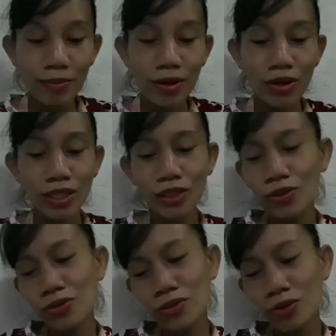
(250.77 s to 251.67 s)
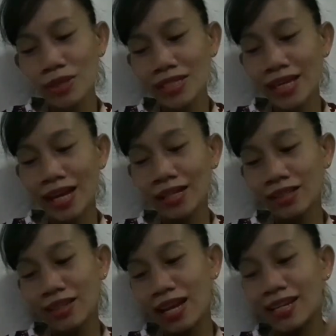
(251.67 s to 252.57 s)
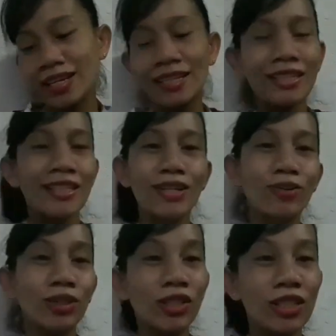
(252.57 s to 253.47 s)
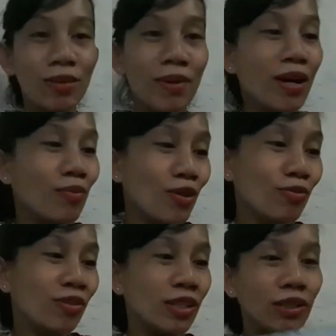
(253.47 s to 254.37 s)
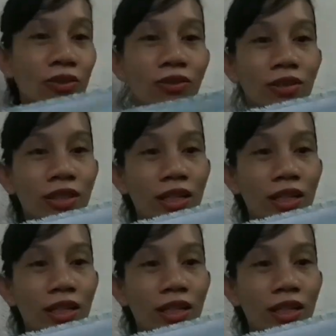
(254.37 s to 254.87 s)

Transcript: Uh, siguro, minsan, dahil naiinis ako dito sa mga mulmul na to,